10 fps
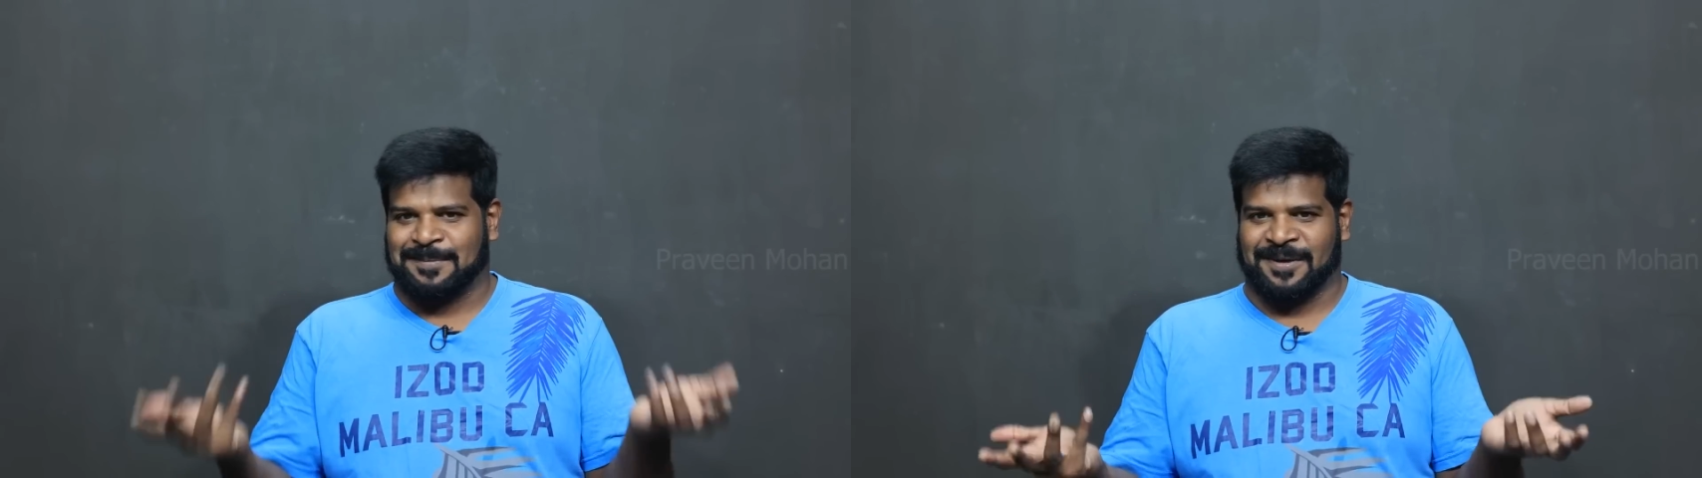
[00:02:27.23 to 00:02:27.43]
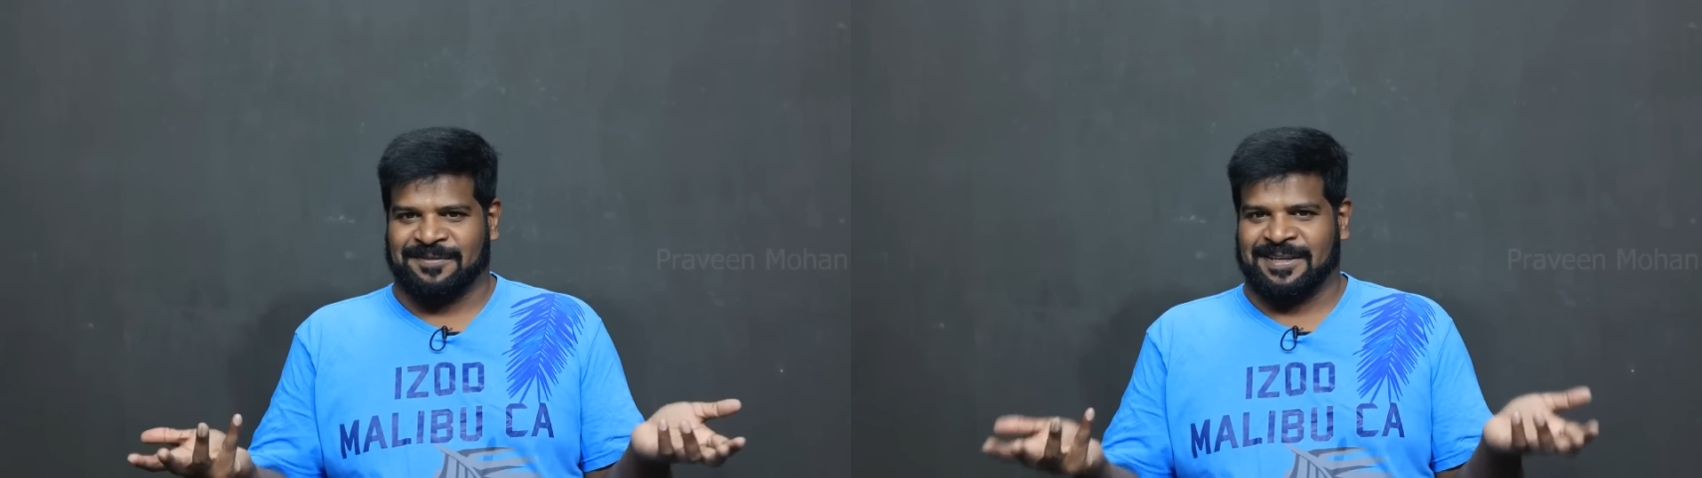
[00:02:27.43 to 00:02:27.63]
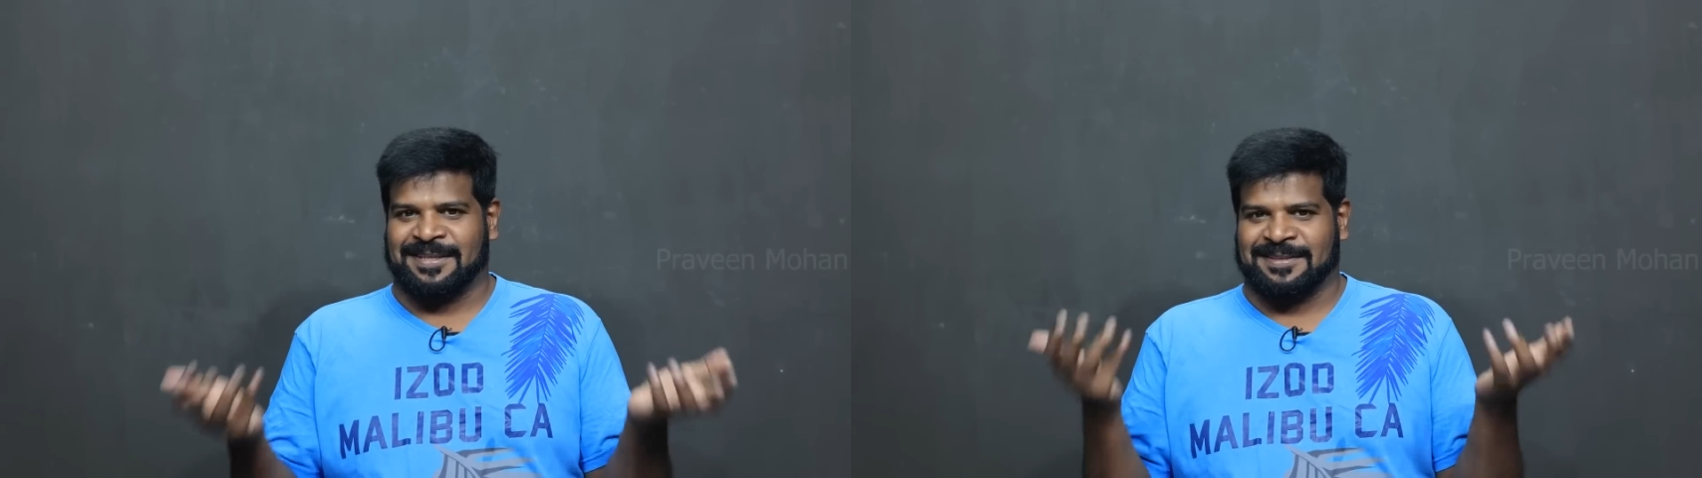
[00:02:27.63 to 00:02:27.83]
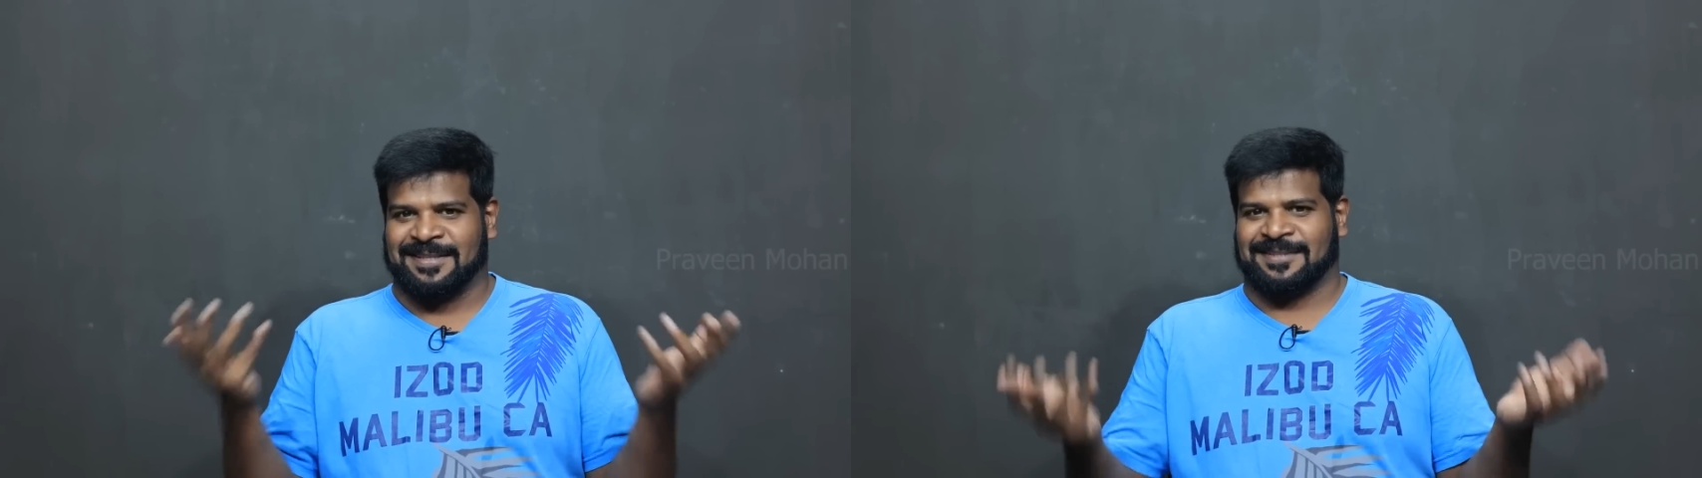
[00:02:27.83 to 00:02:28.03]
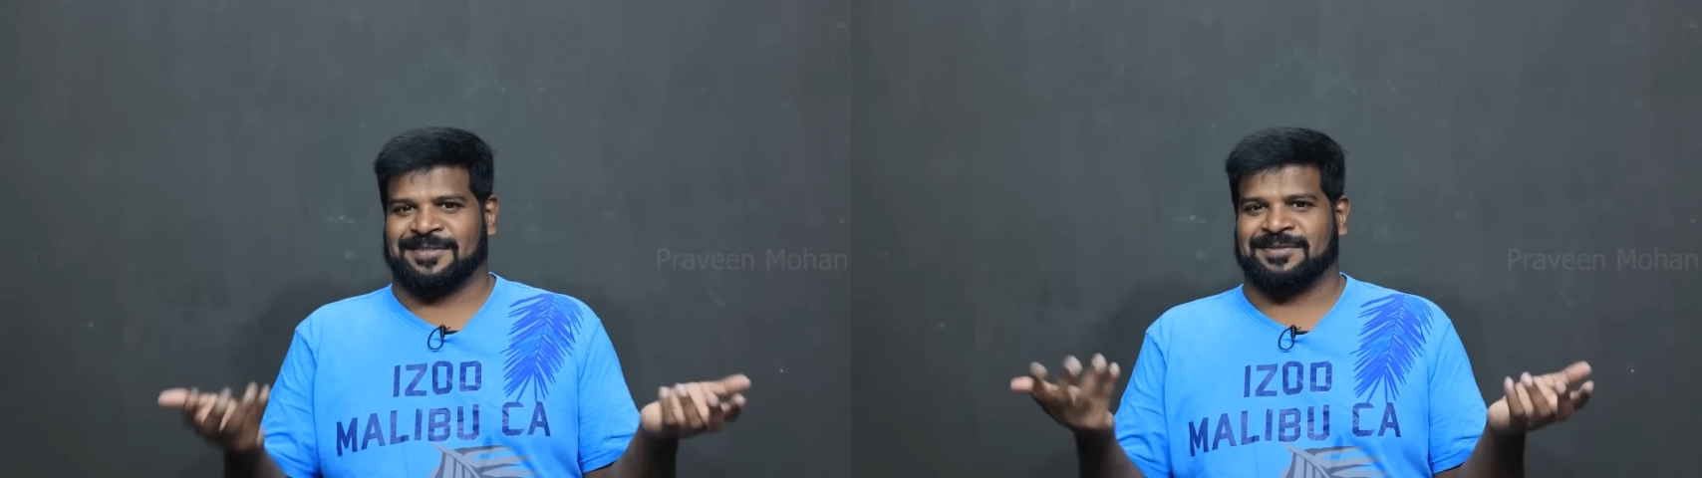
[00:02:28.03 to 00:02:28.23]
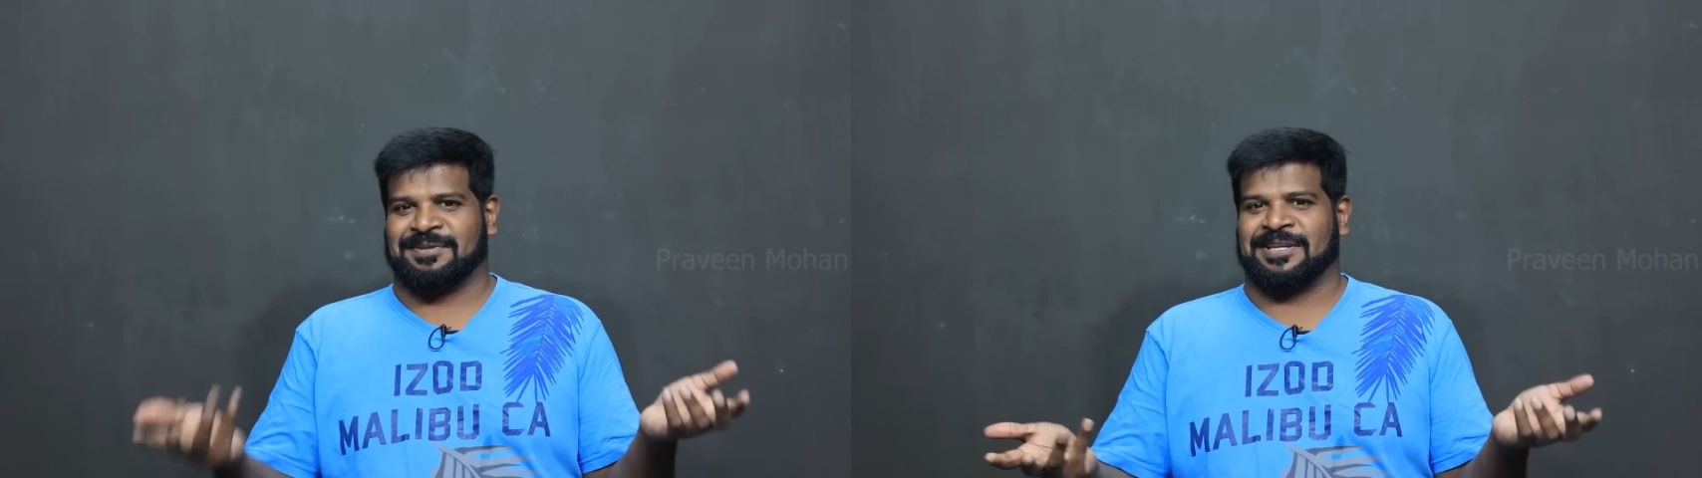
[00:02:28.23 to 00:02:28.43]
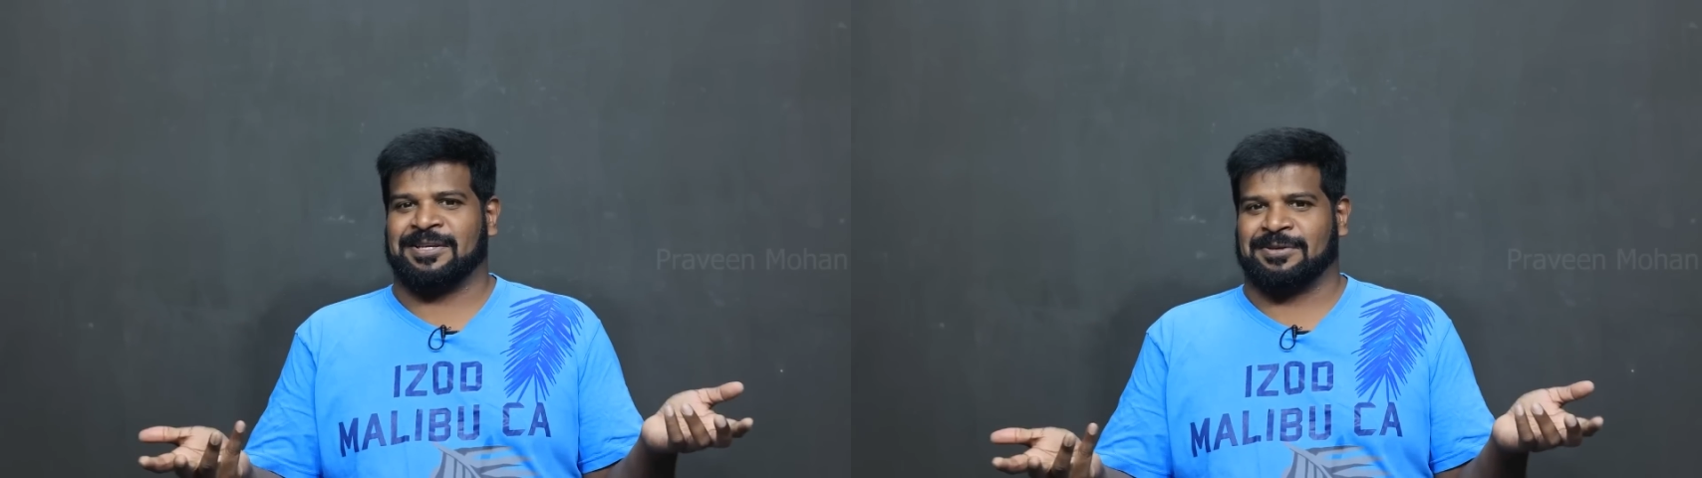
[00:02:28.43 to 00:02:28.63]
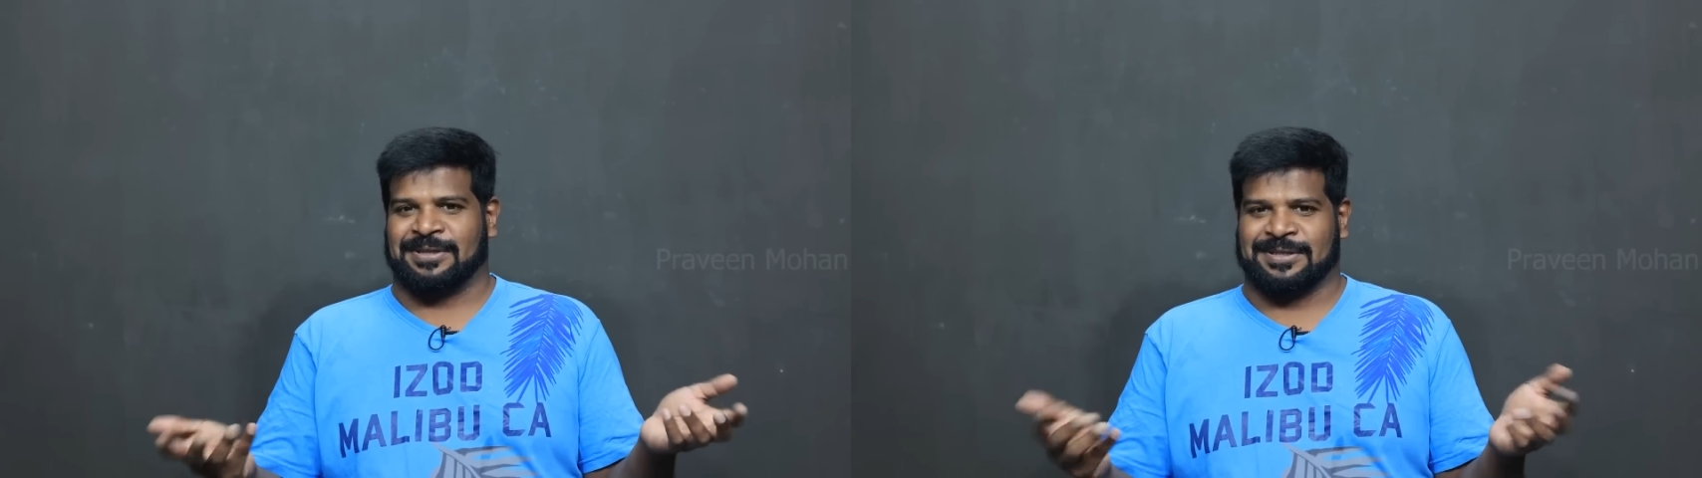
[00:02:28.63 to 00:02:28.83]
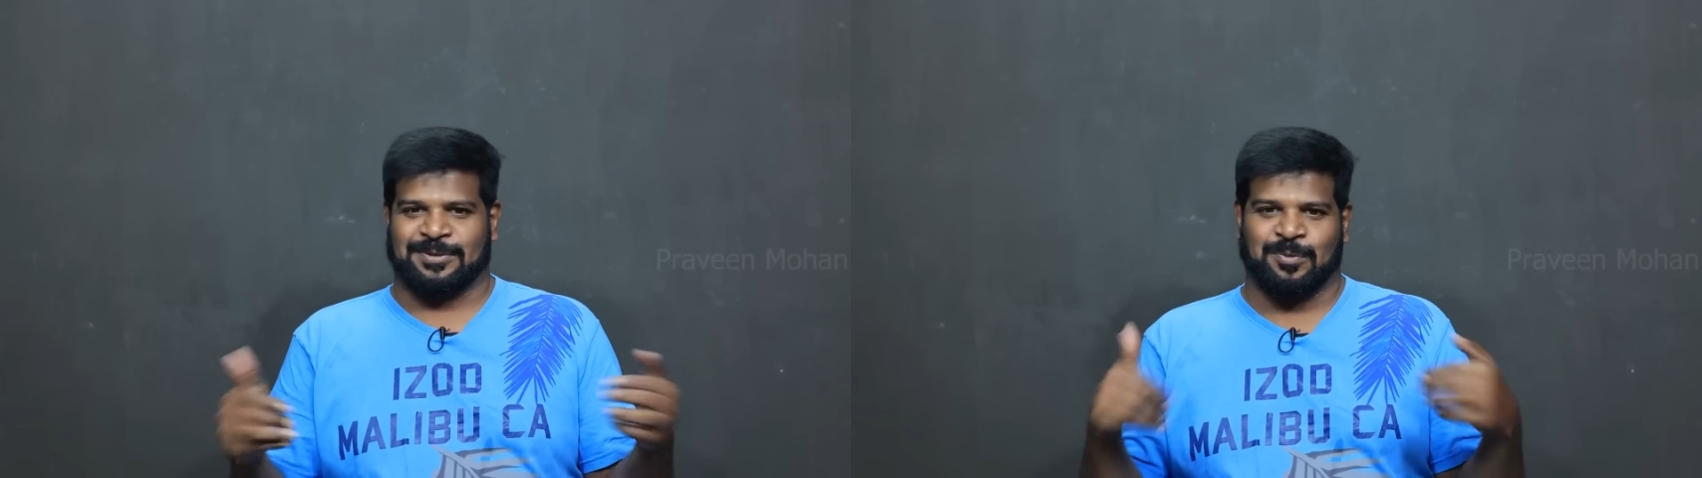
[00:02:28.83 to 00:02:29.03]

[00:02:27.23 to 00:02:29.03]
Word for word: правен, это смешно.